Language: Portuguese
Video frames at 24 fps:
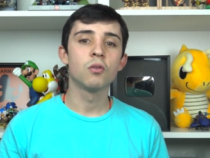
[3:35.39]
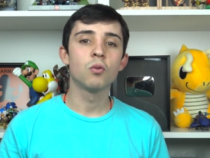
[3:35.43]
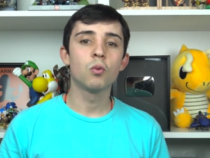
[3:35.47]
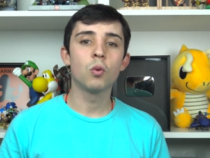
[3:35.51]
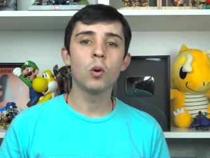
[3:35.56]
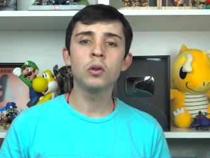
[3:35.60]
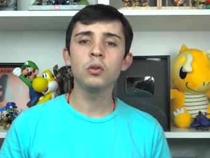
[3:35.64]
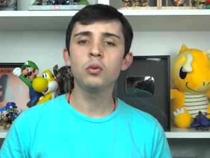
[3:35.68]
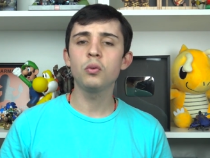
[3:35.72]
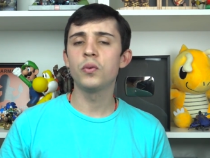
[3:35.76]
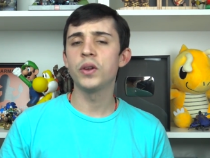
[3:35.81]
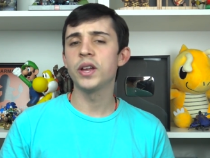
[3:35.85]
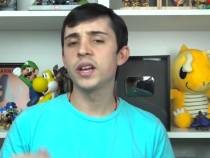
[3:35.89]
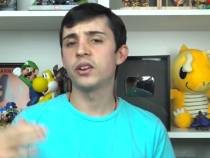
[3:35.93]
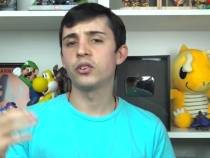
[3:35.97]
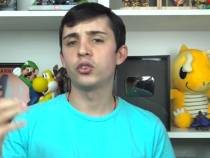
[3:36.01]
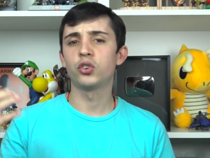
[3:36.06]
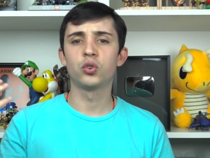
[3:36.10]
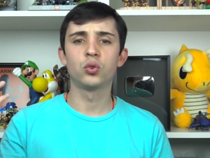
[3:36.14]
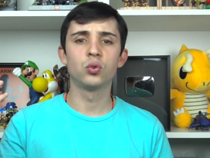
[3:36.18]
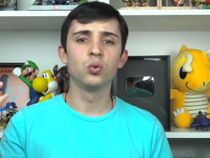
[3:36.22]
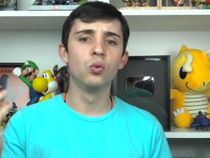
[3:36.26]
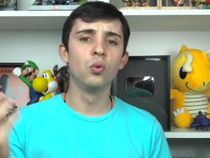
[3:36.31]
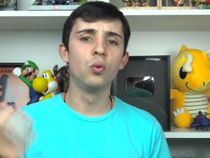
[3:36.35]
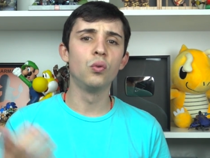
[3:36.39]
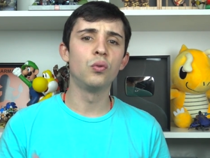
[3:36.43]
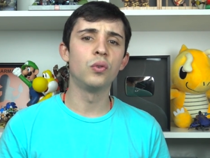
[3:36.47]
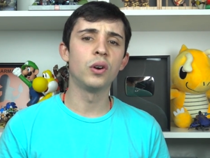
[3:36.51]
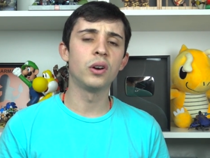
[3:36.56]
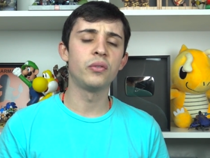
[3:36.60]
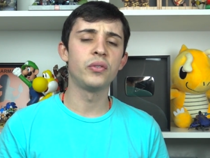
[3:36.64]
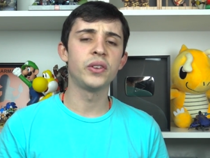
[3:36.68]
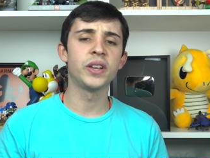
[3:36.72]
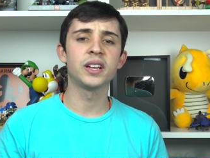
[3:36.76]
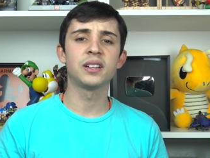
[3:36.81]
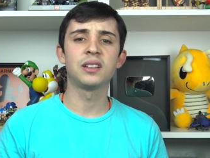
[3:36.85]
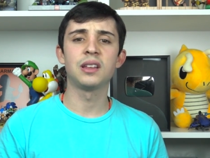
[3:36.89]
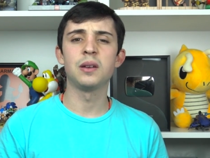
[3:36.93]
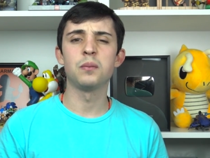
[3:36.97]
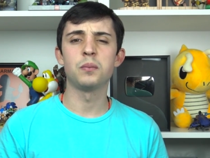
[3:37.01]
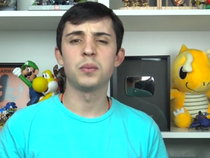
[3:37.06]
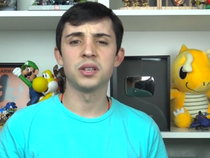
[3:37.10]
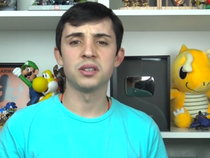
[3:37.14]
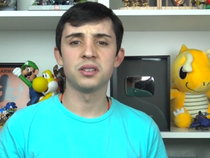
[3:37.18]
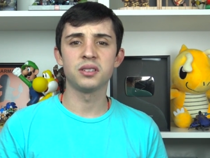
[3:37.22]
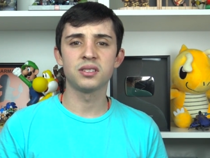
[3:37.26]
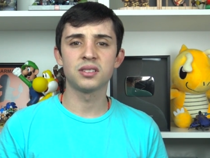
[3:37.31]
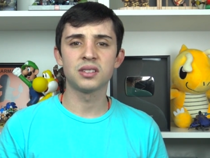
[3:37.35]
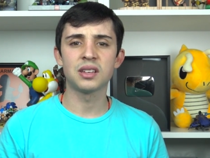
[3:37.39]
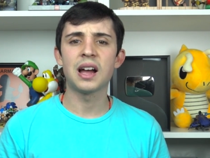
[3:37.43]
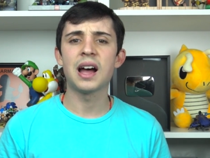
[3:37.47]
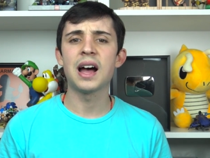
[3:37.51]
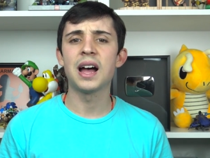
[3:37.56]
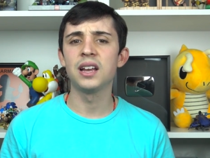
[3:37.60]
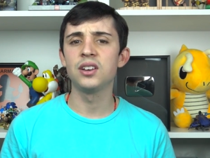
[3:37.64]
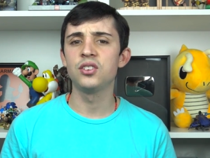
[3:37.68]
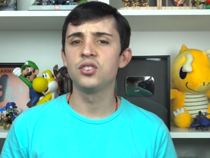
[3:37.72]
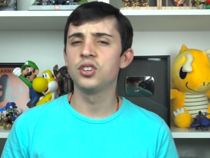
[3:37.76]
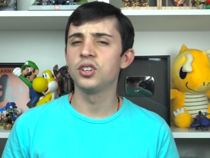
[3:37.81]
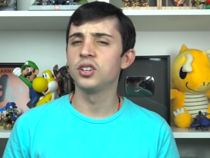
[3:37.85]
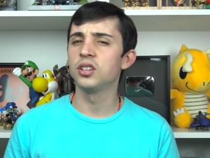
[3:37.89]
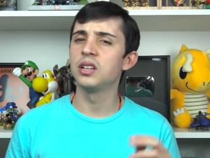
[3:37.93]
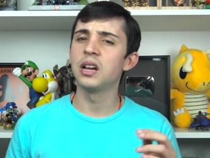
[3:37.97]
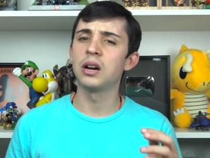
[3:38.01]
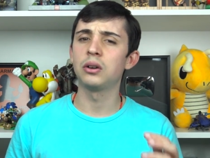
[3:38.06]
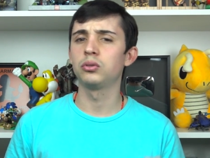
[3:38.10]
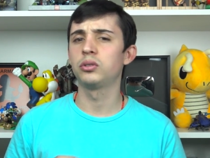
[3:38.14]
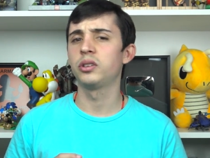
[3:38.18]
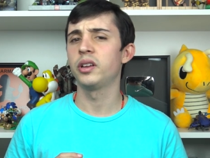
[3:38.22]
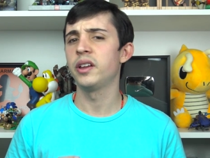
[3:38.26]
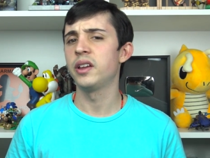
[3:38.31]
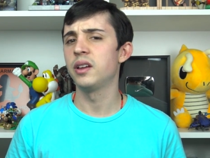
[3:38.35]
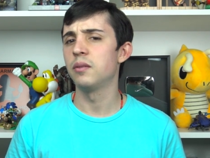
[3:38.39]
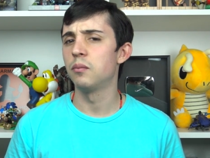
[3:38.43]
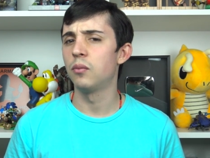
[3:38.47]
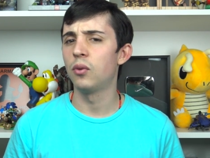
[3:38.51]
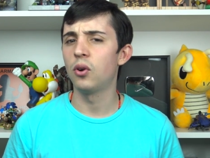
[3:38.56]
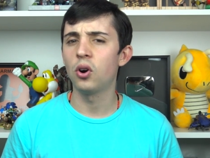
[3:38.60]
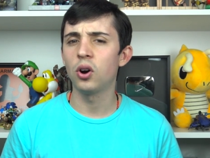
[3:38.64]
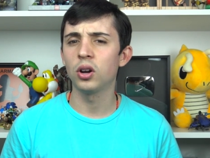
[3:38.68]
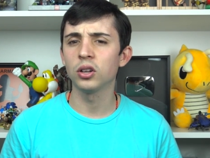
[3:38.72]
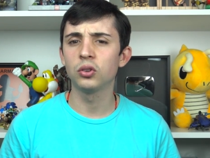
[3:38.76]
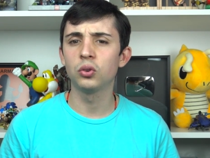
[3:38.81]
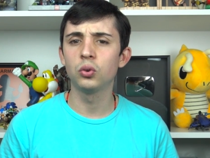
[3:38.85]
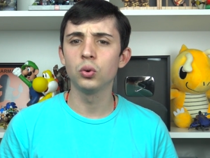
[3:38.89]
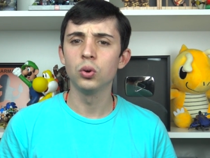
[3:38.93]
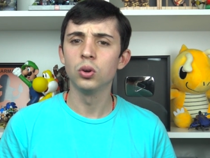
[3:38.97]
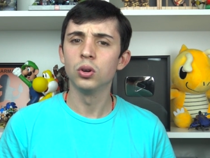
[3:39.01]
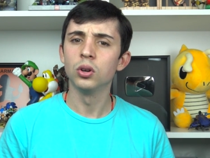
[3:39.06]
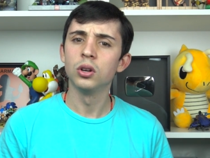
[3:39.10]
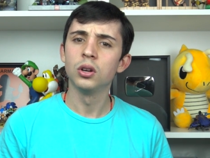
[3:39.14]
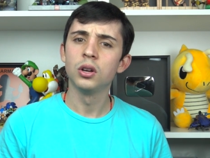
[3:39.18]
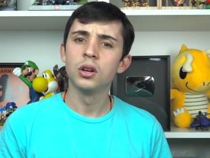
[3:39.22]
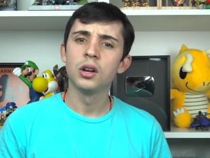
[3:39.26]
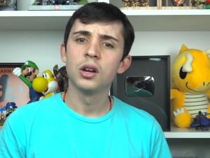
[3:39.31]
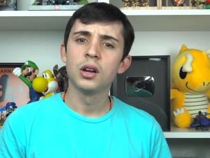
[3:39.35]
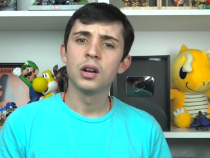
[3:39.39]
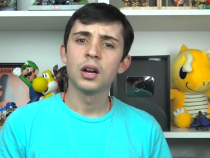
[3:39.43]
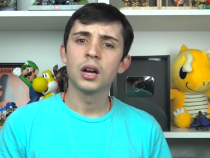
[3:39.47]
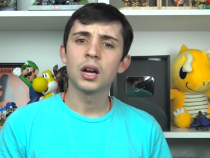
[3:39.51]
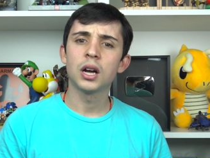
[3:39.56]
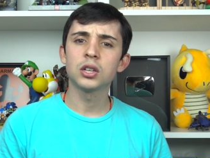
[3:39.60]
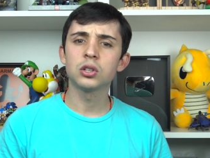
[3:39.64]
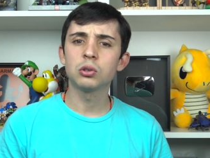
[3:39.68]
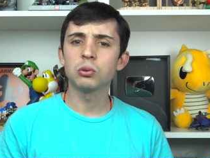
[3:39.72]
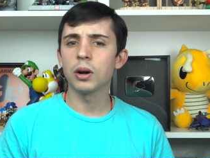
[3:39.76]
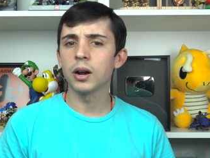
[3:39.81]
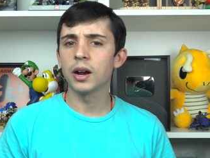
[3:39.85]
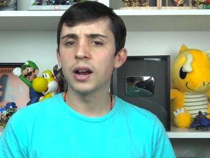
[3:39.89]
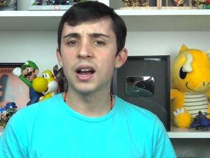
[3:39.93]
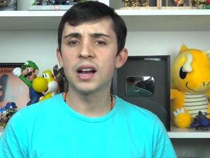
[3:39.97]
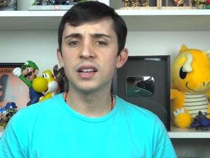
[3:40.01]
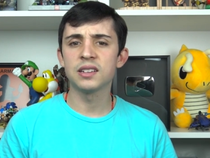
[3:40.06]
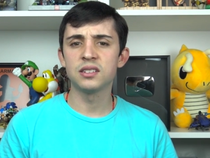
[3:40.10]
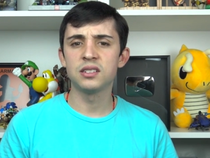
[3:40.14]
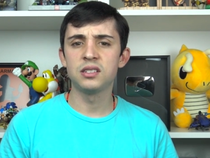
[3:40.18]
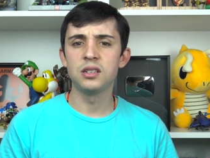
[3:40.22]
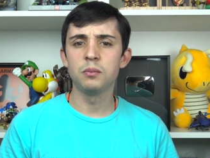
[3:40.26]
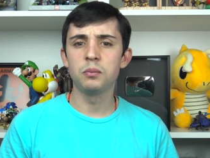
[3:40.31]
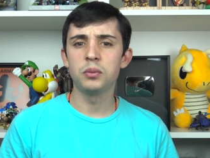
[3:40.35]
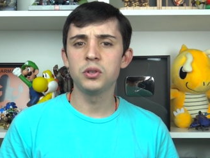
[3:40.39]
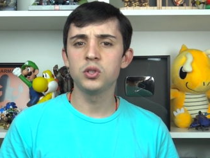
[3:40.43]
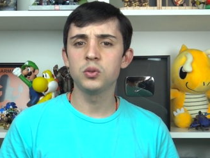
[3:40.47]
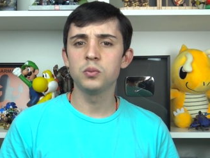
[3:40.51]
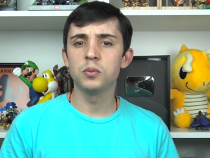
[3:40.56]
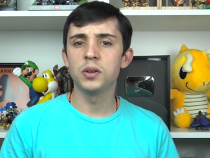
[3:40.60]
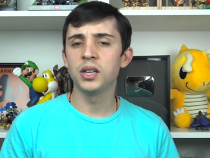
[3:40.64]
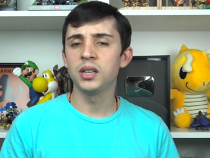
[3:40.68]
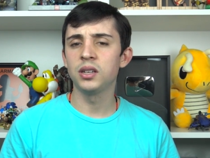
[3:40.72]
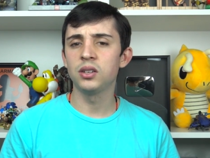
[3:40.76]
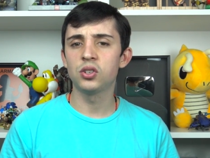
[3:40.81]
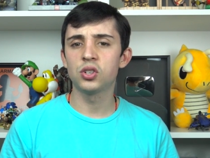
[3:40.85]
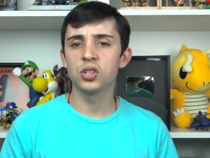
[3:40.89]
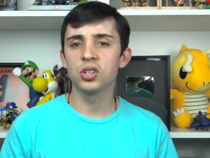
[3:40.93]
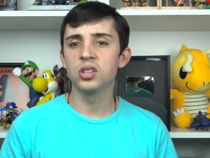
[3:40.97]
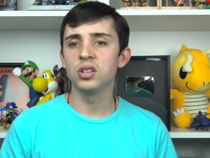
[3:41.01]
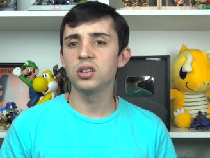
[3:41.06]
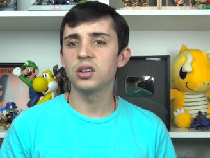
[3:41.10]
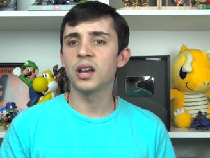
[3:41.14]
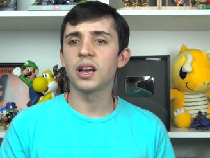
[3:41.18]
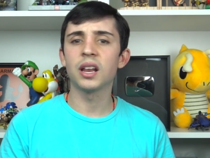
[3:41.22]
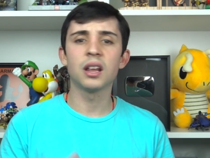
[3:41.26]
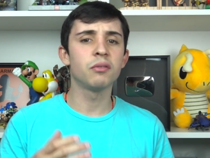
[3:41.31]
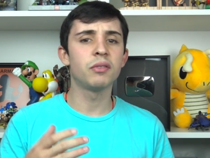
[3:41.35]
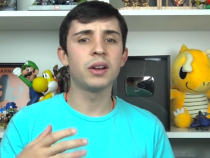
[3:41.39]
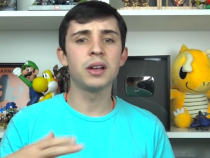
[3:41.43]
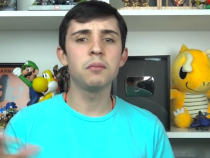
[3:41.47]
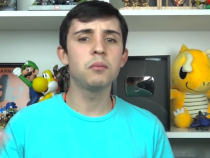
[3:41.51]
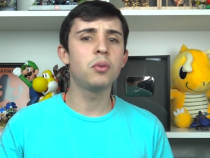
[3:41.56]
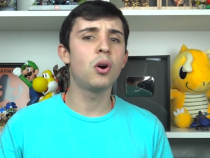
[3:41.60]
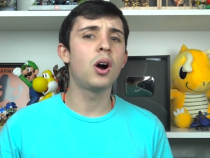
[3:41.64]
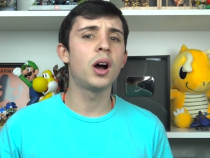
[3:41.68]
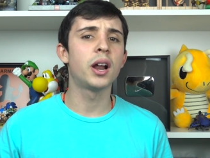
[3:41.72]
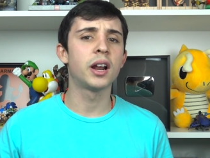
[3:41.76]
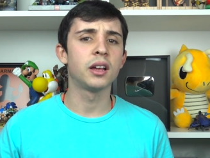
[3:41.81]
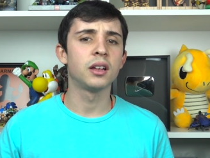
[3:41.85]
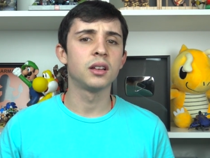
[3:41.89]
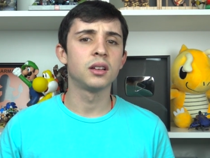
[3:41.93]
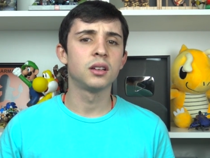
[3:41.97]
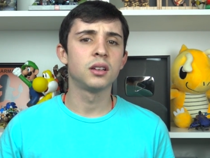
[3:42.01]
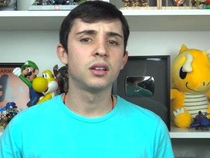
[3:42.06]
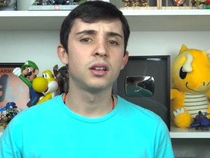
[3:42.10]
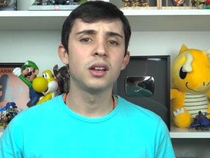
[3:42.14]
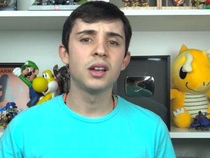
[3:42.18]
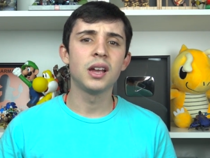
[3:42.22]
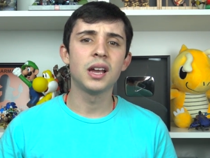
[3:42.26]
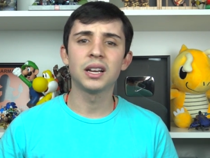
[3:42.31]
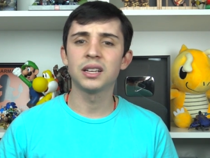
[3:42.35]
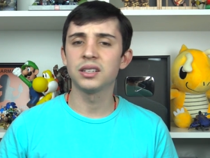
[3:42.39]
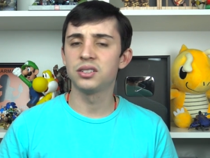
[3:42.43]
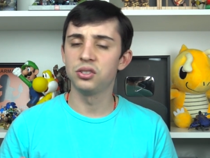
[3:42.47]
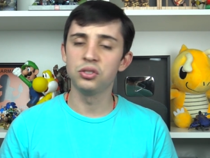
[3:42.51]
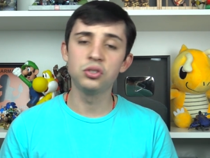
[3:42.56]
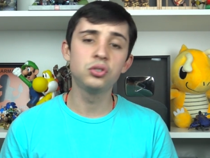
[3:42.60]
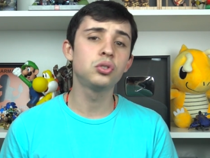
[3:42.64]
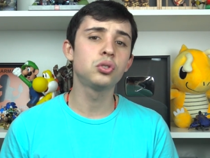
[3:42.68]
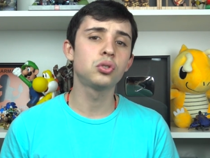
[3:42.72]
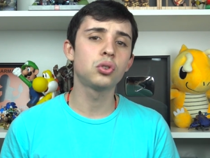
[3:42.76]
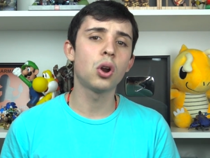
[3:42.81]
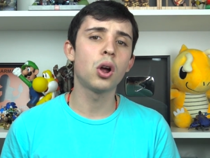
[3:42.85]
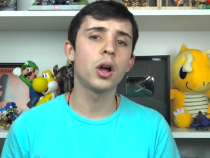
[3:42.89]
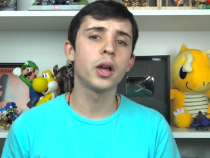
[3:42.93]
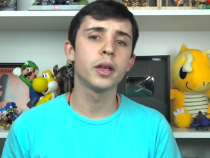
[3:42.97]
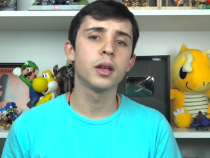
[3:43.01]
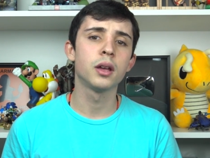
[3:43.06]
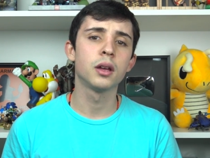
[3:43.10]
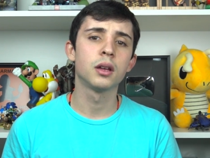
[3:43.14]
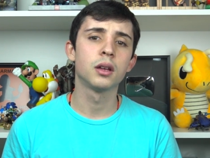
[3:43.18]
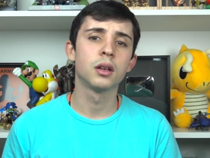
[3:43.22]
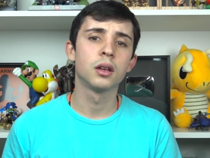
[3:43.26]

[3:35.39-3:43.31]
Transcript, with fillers: Quando vem a chuva, vem a tempestade, dá um terremoto, a sua casa simplesmente ela vai embora ela se destrói.